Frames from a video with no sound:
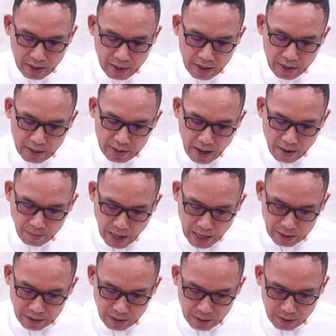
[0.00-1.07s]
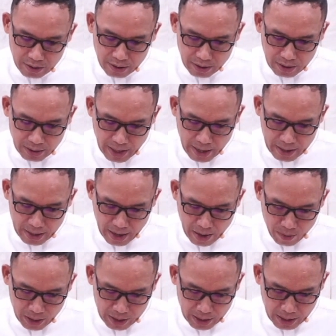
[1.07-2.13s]
จะมาถึงและในวั
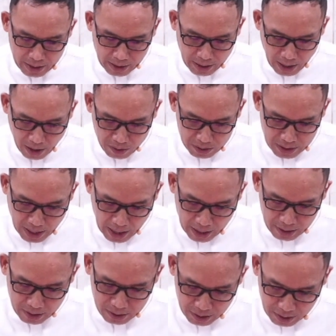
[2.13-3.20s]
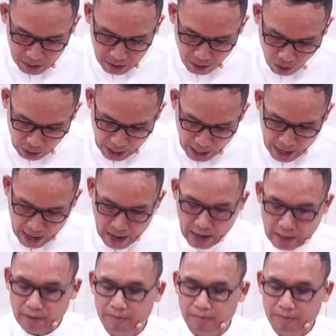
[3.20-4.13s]
นนั้นเขาจะถืออดอาหาร